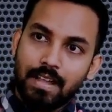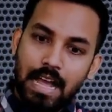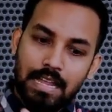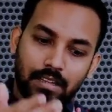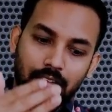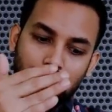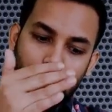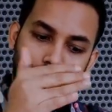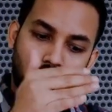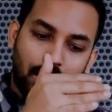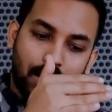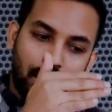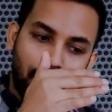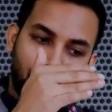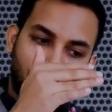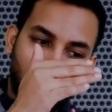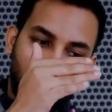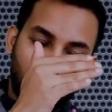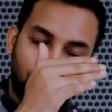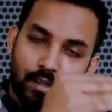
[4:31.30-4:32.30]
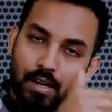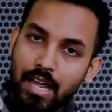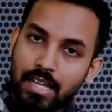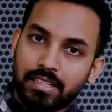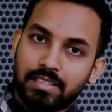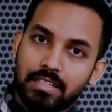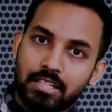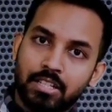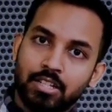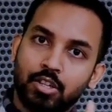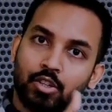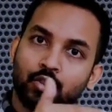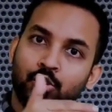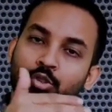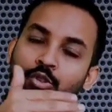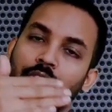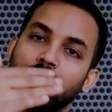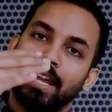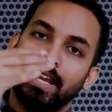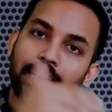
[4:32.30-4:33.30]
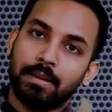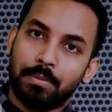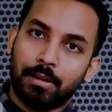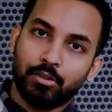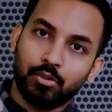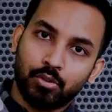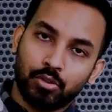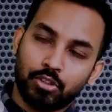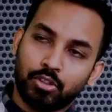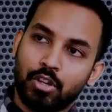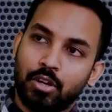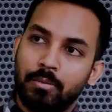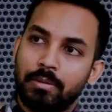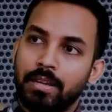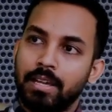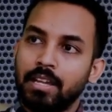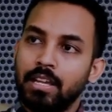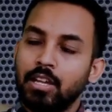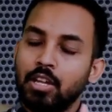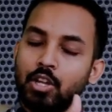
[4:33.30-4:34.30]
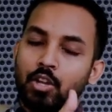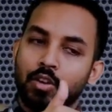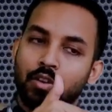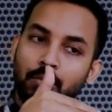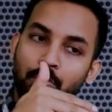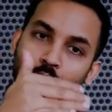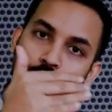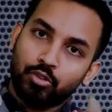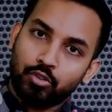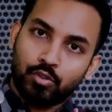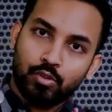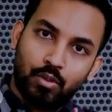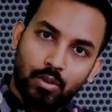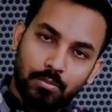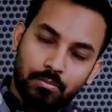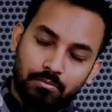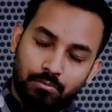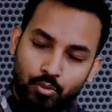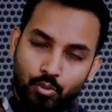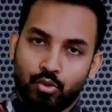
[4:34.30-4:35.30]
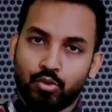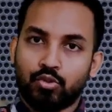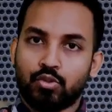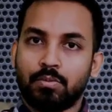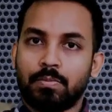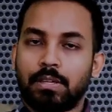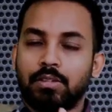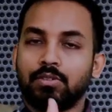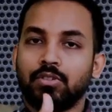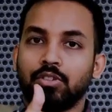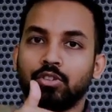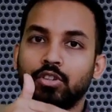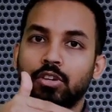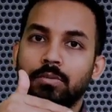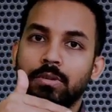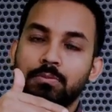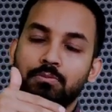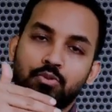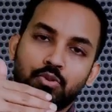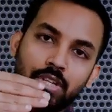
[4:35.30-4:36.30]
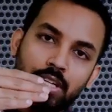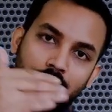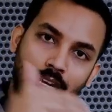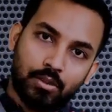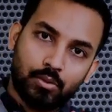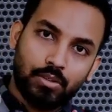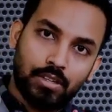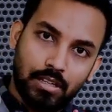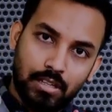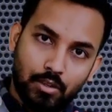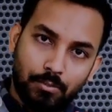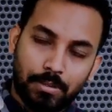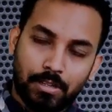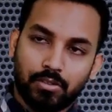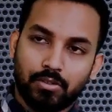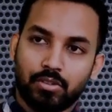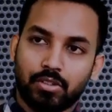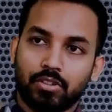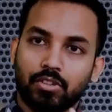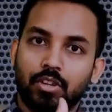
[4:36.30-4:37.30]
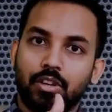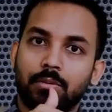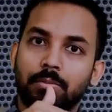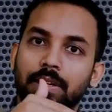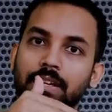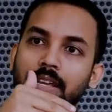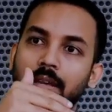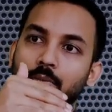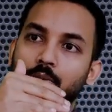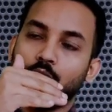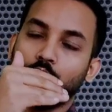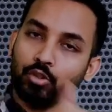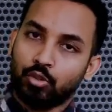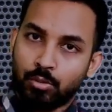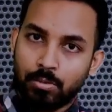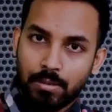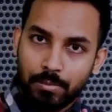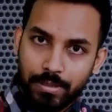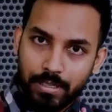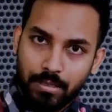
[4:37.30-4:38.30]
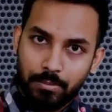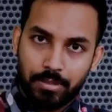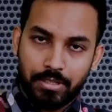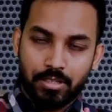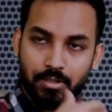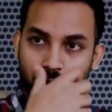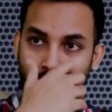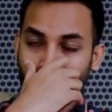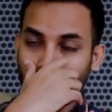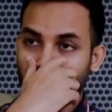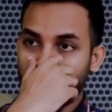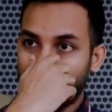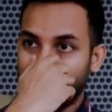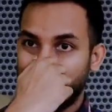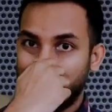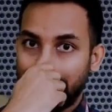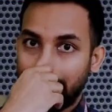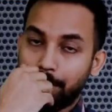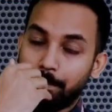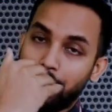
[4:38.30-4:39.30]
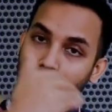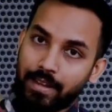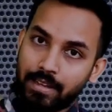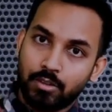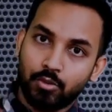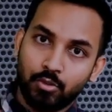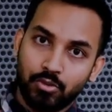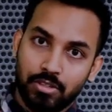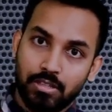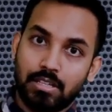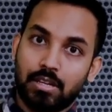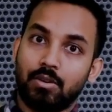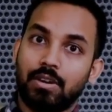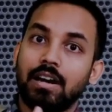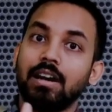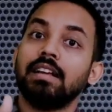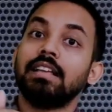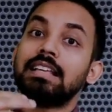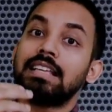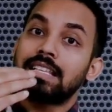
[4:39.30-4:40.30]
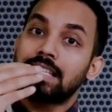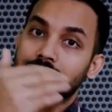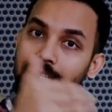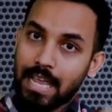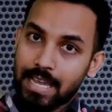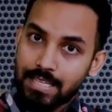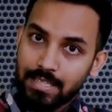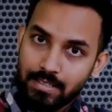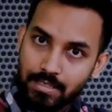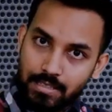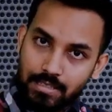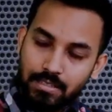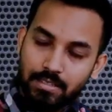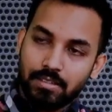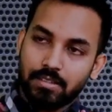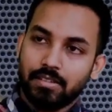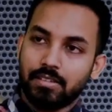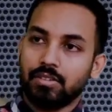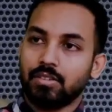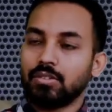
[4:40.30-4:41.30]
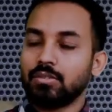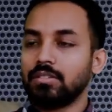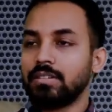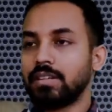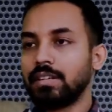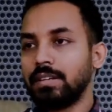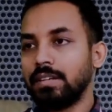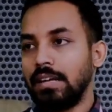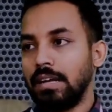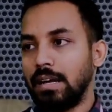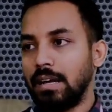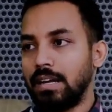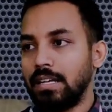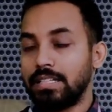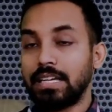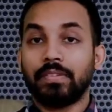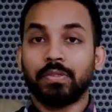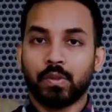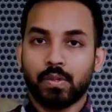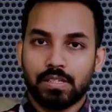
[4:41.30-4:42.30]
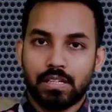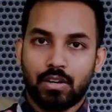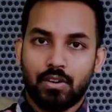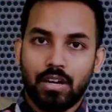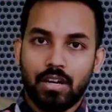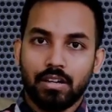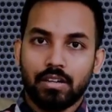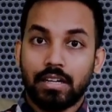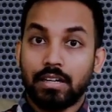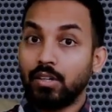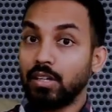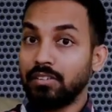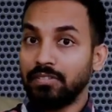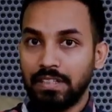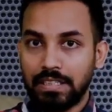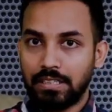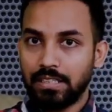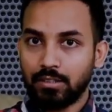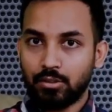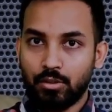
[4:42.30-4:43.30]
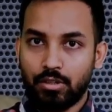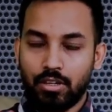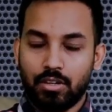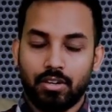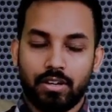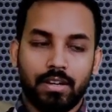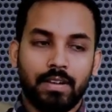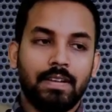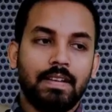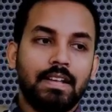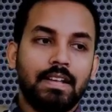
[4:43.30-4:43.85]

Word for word: আল্লাহর আল্লাহর আদেশ সুতরাং এটা পালন করতে হবে মুখস্থ মুখস্থ পালন করতে হবে বুঝে না কুলাইলেও পালন করতে হবে এবং অন্ধভাবে এটা বিশ্বাস করতে হবে এটার ব্যাখ্যা খুঁজতে যাওয়া সায়েন্স জানতে যাওয়া এগুলো ফিতনা তৈরি করে